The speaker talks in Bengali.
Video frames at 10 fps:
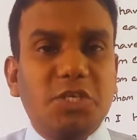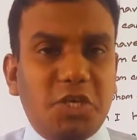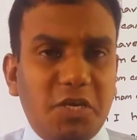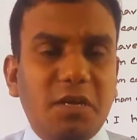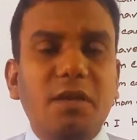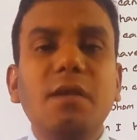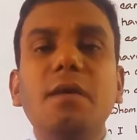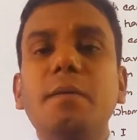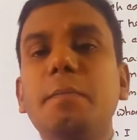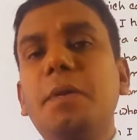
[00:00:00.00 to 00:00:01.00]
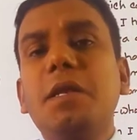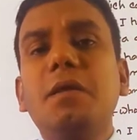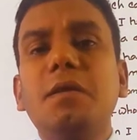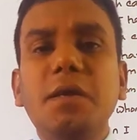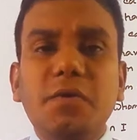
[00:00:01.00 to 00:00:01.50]
my channel
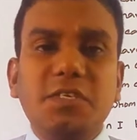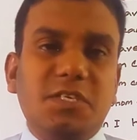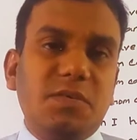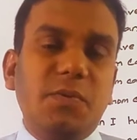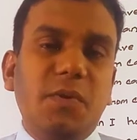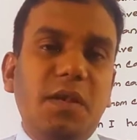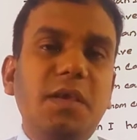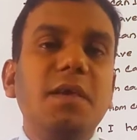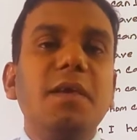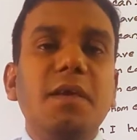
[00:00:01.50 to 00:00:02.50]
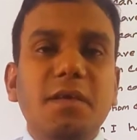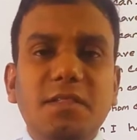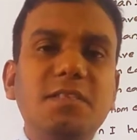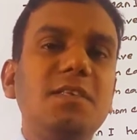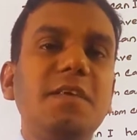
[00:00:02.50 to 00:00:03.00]
Bela Language School. In
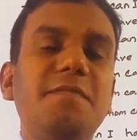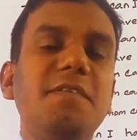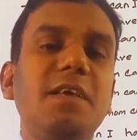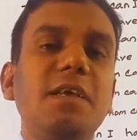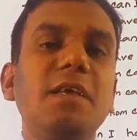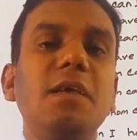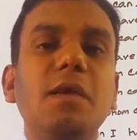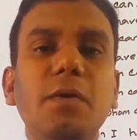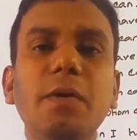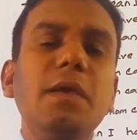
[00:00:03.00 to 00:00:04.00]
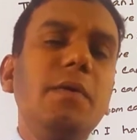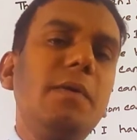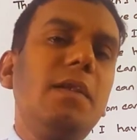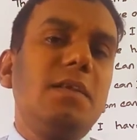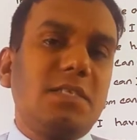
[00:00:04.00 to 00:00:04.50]
this evening, we
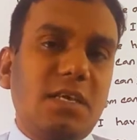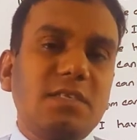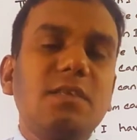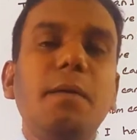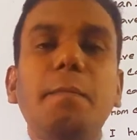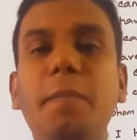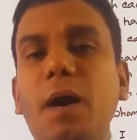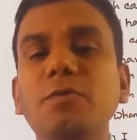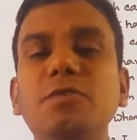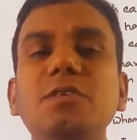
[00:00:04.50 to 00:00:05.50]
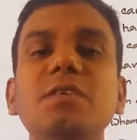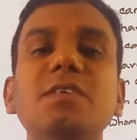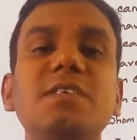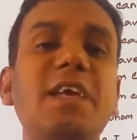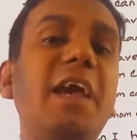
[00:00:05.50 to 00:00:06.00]
will discuss about
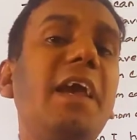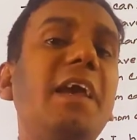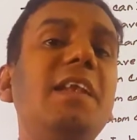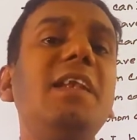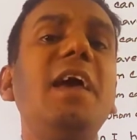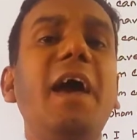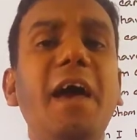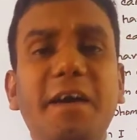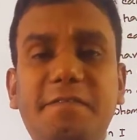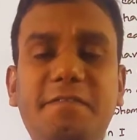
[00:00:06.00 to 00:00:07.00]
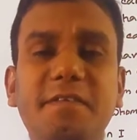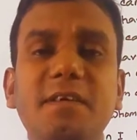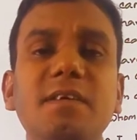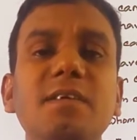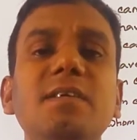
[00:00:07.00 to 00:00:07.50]
can have.
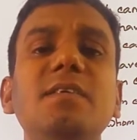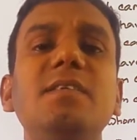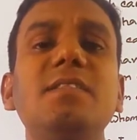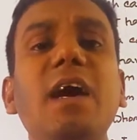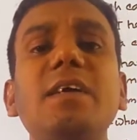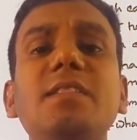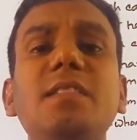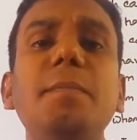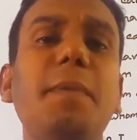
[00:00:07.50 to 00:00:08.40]
থাকতে